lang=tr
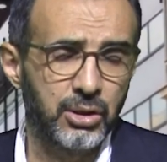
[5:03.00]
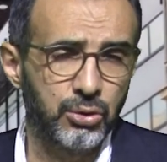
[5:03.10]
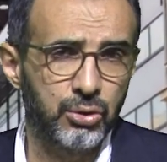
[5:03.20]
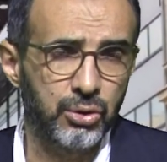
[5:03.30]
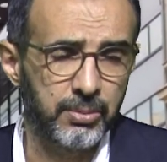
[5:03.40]

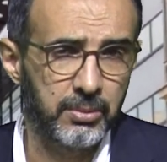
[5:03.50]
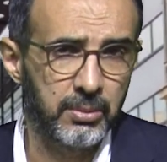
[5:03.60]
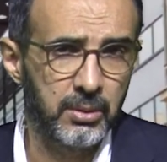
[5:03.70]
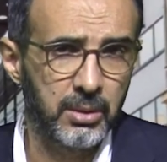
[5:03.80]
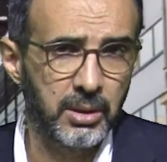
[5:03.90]
çalışıyorum.
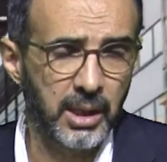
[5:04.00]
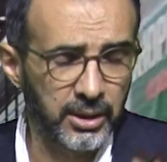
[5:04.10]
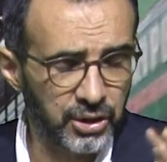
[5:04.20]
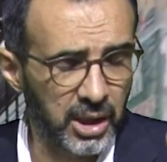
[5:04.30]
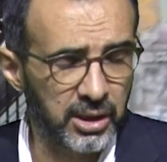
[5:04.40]

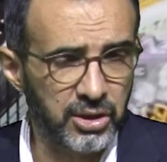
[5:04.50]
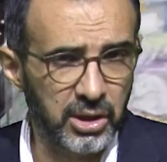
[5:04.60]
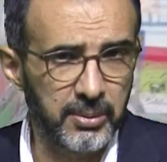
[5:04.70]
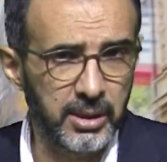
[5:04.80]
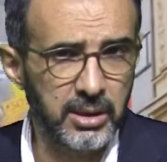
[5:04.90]
Yanlış
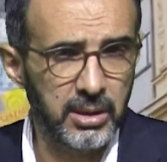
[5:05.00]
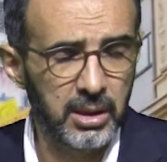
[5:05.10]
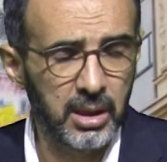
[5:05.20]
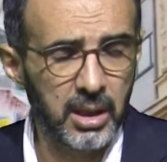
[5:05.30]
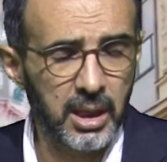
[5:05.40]
anlaşılabilir.
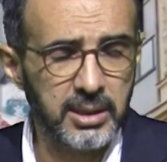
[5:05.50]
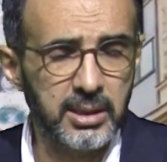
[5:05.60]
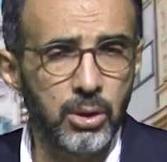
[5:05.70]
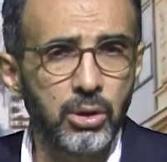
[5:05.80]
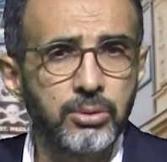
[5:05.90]

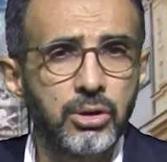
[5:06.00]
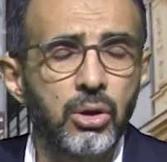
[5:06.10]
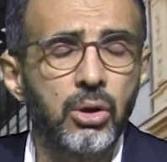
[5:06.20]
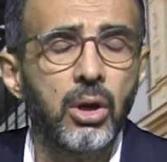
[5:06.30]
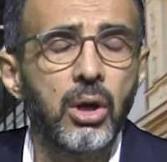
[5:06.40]
Asla öyle bir şey
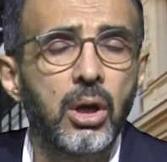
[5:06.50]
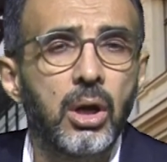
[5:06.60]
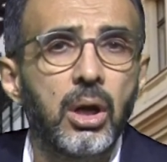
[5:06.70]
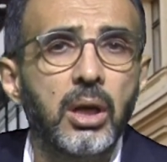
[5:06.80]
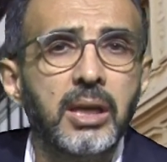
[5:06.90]
yok.
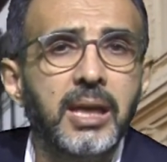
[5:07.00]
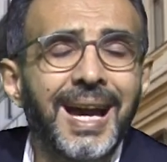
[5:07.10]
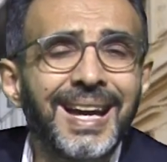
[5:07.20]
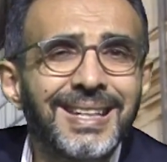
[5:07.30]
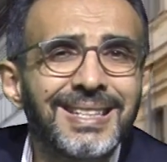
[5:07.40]

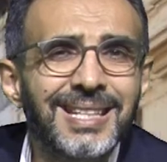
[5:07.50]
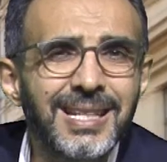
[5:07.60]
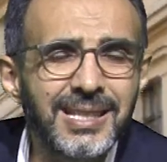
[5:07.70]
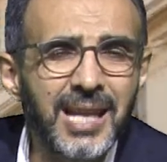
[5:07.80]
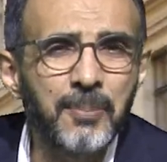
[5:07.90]
Yani
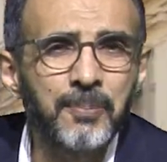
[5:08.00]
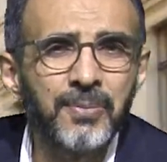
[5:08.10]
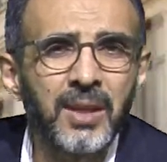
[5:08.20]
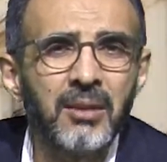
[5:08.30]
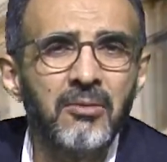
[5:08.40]
sistem
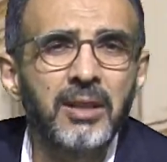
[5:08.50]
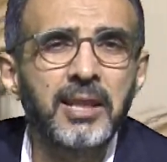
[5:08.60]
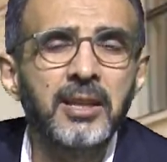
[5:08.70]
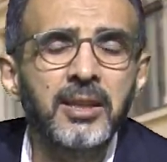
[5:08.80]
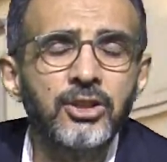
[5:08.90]

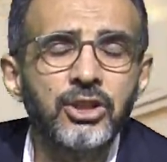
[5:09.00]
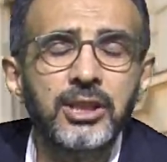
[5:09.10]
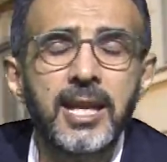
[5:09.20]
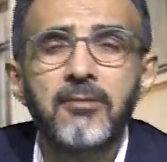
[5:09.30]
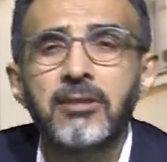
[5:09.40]

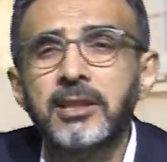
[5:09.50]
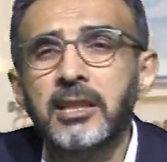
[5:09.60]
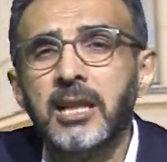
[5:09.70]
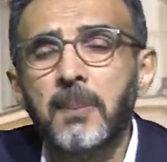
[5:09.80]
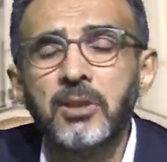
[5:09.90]
vatandaşı
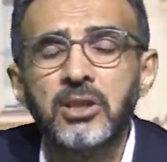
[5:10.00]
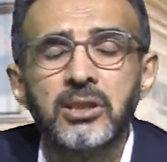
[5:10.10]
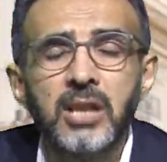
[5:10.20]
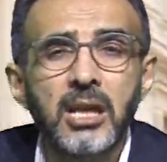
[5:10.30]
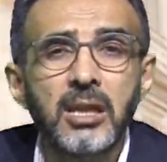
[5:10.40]
devletin
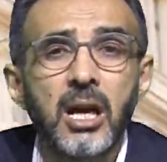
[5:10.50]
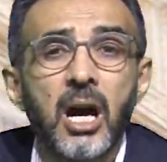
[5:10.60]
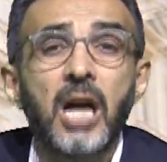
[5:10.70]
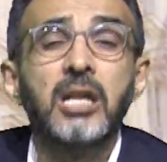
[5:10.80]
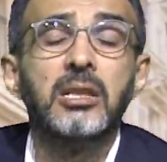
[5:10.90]
kapısından
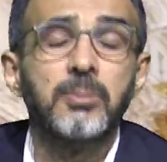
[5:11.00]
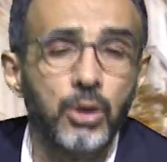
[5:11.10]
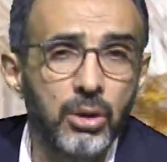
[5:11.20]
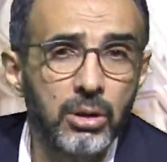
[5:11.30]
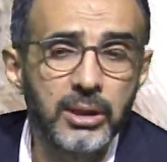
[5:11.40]

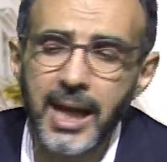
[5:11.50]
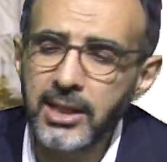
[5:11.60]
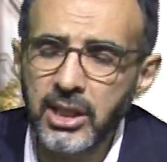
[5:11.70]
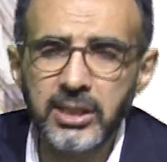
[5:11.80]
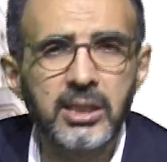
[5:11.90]
ayırmıyor.
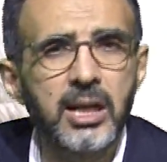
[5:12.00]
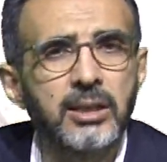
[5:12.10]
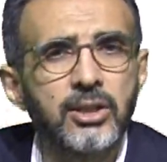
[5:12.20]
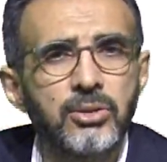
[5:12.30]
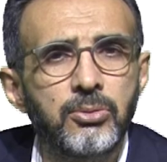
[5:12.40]
Geleceksin
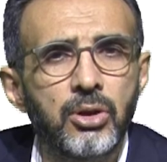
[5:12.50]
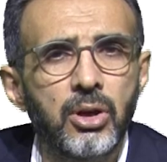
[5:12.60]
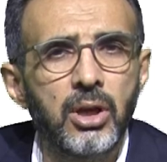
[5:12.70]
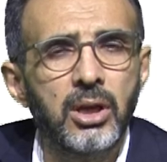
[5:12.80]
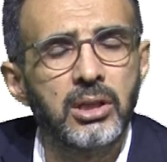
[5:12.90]
kardeşim diyor.
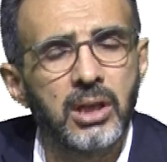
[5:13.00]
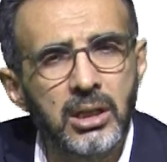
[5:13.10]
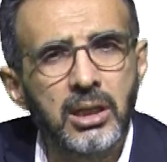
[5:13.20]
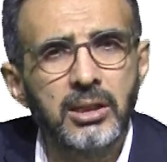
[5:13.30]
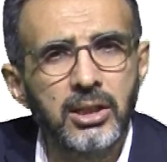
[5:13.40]

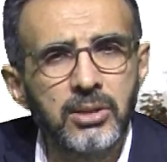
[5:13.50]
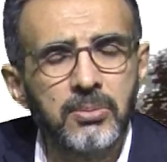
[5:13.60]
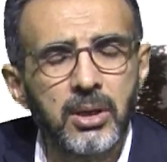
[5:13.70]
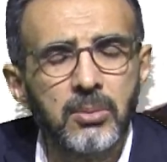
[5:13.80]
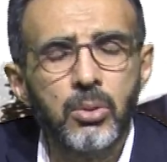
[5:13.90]
Ya
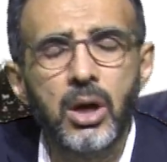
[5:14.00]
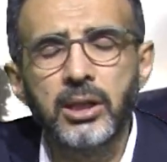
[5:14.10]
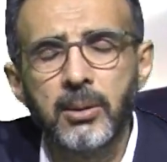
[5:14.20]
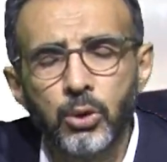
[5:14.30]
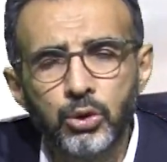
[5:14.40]
kardeşim bu
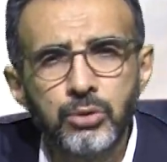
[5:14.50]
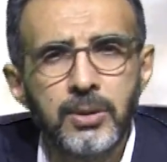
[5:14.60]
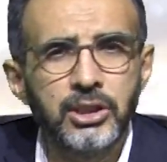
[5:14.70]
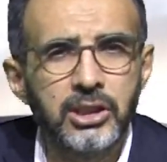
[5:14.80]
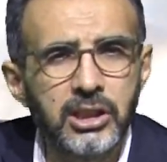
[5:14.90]
adam
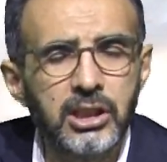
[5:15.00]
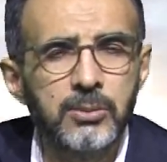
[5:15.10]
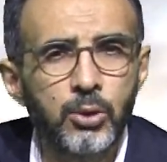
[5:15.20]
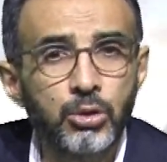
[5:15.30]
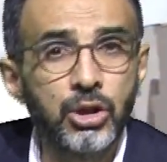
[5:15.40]
35-40
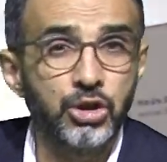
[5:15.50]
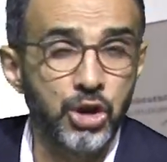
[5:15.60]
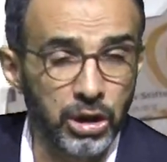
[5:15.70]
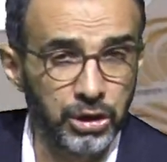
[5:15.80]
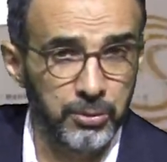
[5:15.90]
yıl boyunca
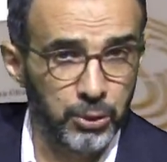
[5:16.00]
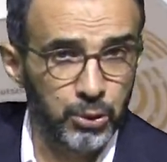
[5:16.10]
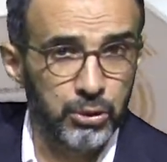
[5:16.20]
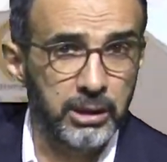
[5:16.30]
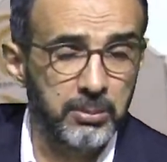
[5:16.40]
çalışmış,
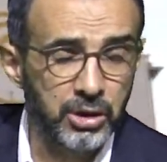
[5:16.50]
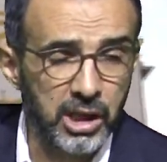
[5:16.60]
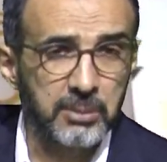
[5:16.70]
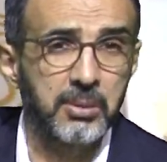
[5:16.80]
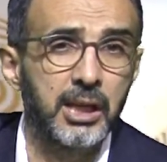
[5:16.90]
üretmiş,
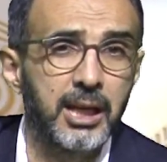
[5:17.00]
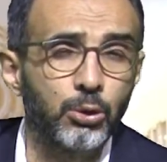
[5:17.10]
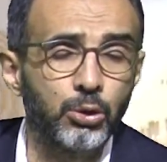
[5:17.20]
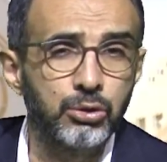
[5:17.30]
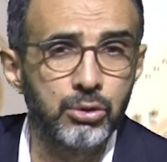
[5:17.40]
katma değer
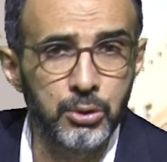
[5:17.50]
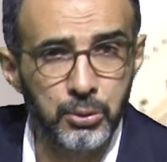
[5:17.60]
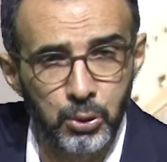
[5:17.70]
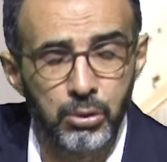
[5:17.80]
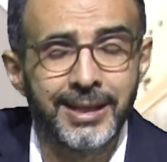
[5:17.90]

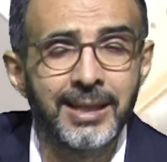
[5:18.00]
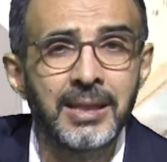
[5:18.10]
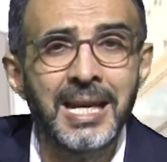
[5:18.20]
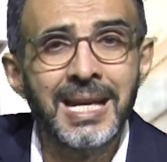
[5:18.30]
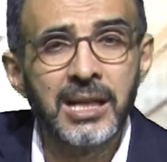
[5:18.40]
oluşturmuş, bu
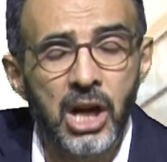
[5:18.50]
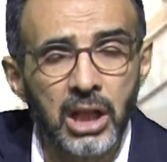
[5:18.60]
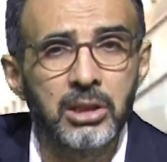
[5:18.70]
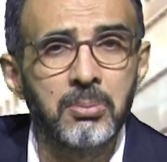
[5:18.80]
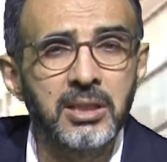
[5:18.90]
ülkenin
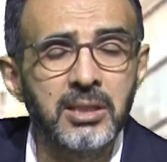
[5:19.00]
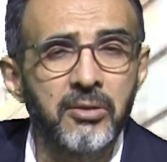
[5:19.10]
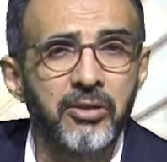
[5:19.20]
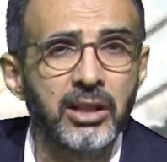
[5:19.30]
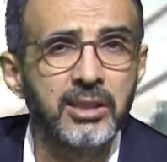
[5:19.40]

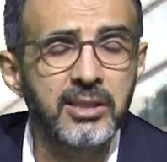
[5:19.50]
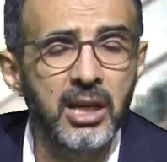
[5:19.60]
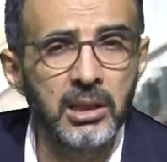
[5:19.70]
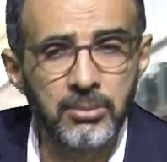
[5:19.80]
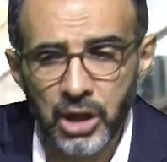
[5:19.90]
kalkınmasına fayda
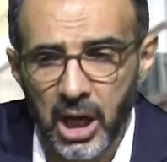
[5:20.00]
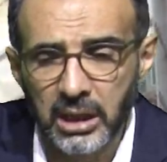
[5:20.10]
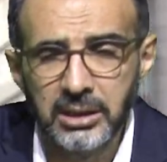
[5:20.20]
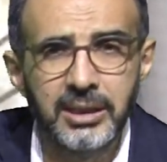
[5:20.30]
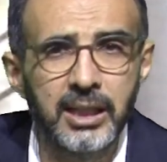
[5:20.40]
sağlamış,
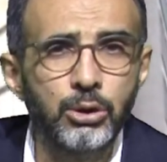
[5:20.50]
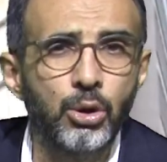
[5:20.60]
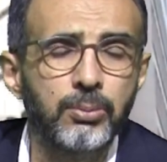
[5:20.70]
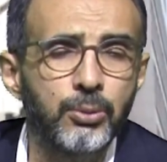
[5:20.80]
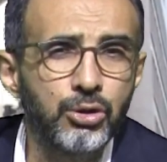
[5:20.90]
alın teri
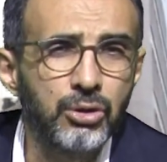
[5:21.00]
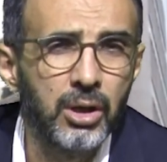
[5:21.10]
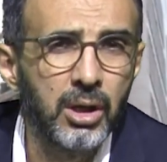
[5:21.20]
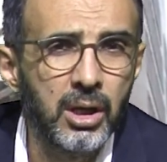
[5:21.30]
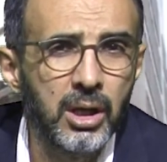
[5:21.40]
dökmüş.
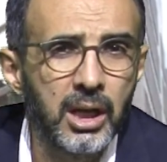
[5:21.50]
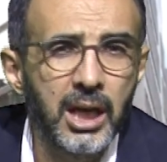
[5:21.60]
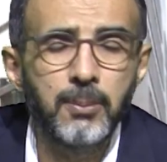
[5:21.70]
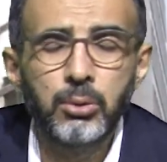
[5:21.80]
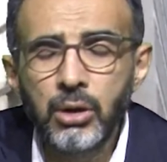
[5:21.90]

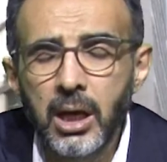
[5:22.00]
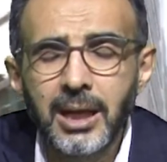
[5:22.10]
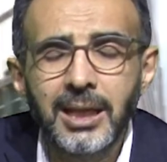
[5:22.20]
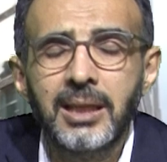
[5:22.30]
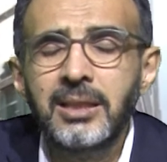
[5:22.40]
E
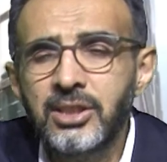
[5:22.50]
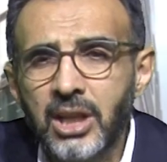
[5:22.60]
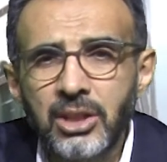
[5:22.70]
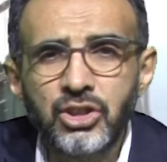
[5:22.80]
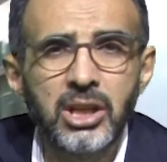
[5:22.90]
buna
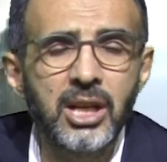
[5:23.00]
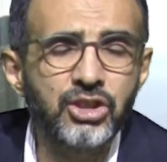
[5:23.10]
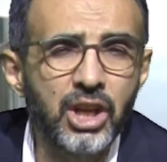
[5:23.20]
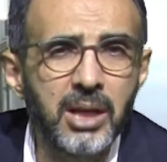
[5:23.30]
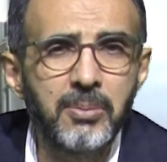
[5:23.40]
insanca
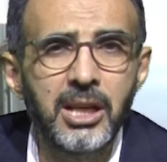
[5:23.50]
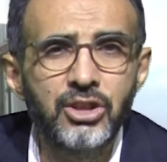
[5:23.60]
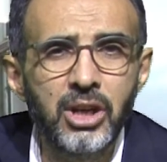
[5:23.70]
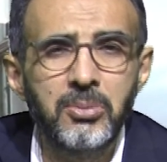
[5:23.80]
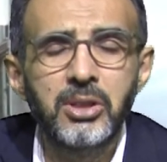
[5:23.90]

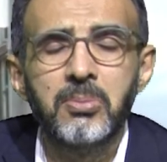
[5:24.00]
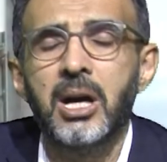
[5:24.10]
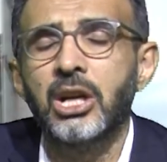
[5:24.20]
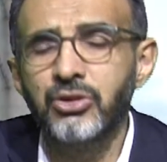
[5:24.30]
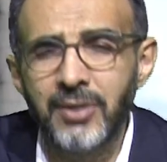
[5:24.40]
yaşayabileceği bir
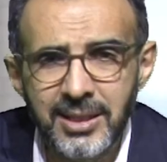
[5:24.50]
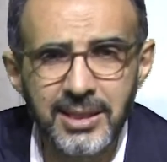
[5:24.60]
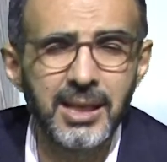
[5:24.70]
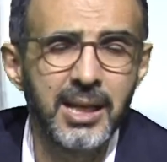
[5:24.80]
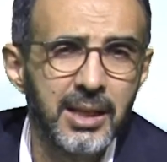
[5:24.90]
maaş
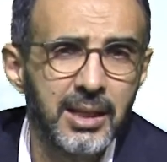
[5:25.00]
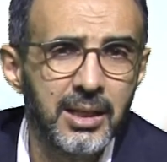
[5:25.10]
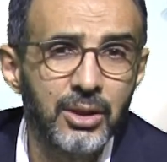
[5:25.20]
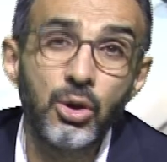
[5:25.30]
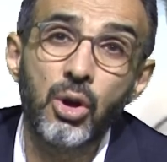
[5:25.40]
versene.
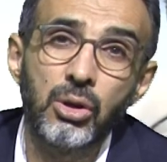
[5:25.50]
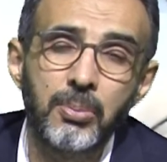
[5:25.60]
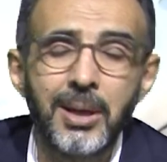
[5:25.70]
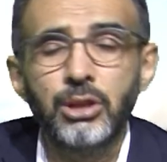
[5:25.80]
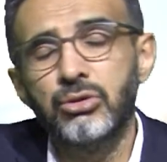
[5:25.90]

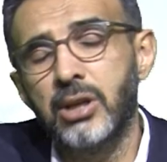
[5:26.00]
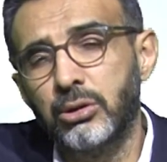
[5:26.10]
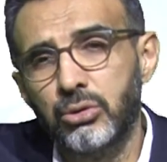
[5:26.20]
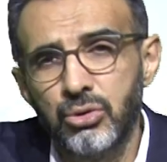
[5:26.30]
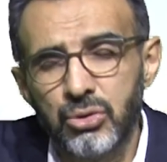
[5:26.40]
Yok
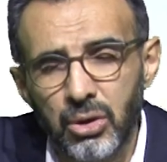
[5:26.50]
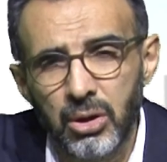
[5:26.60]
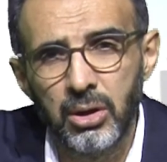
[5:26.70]
500-600 euro.